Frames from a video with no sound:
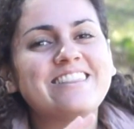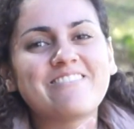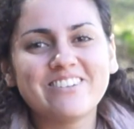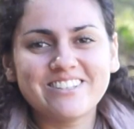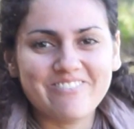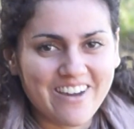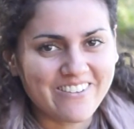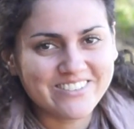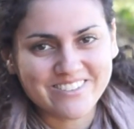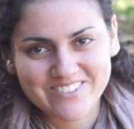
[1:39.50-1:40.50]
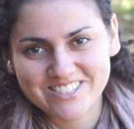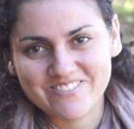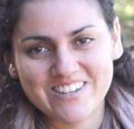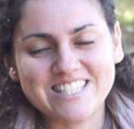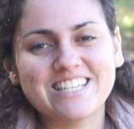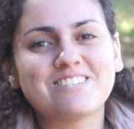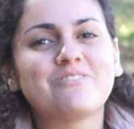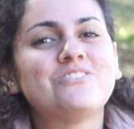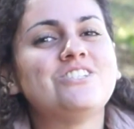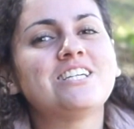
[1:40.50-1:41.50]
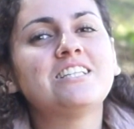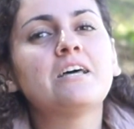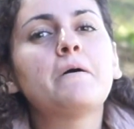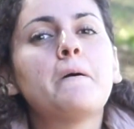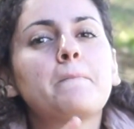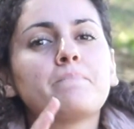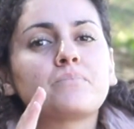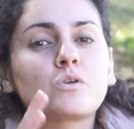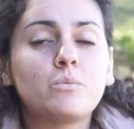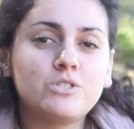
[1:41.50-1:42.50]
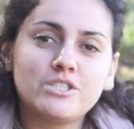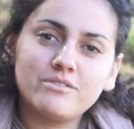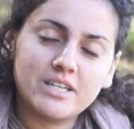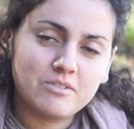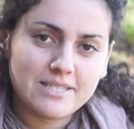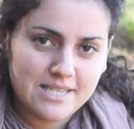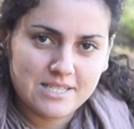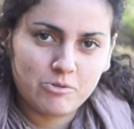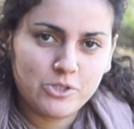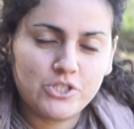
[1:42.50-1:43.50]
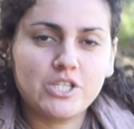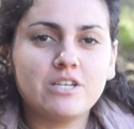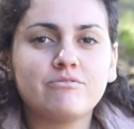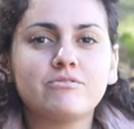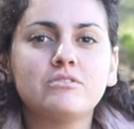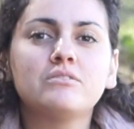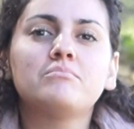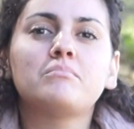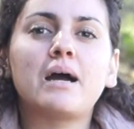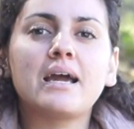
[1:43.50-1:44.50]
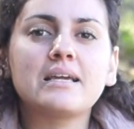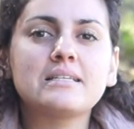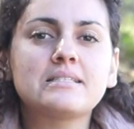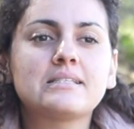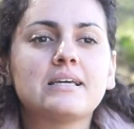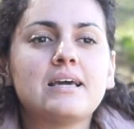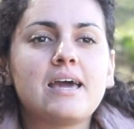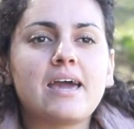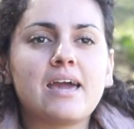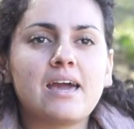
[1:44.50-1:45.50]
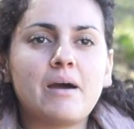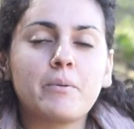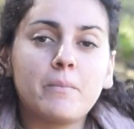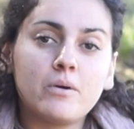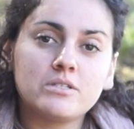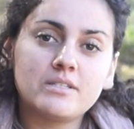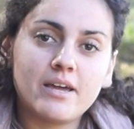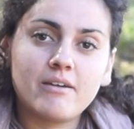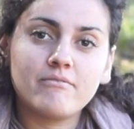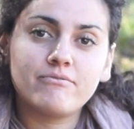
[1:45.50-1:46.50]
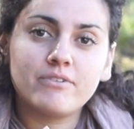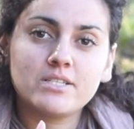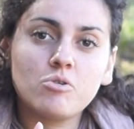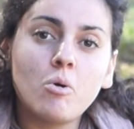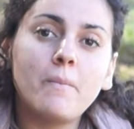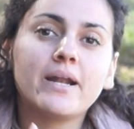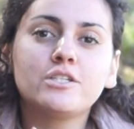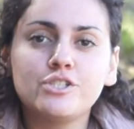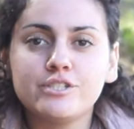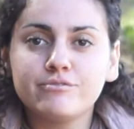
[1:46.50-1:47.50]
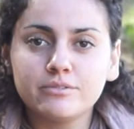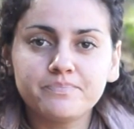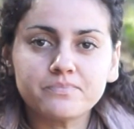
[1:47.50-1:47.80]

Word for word: tem muita pergunta mesmo para ser respondida. O objetivo aqui não é ser exaustivo, mas é, a proposta é fazer um comparativo